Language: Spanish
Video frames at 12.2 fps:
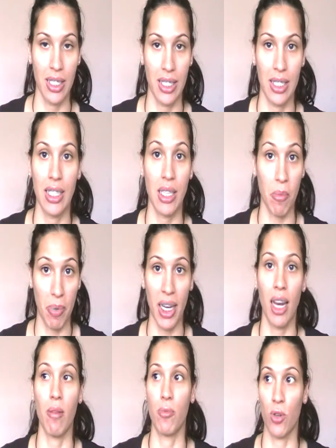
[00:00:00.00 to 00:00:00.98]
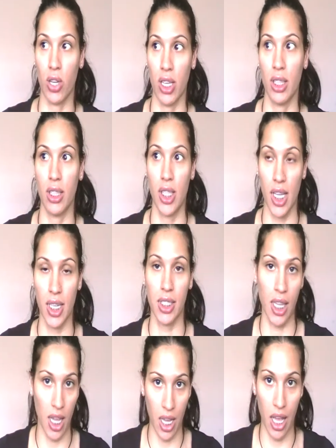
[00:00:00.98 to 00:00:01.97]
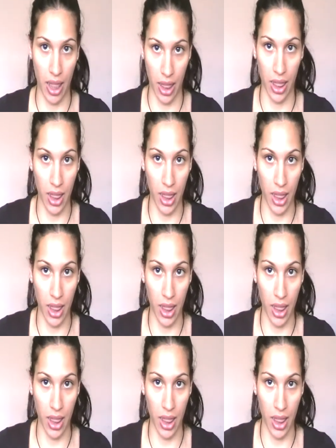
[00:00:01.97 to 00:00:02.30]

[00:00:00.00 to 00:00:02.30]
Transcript: sí se pela, porque tienes que,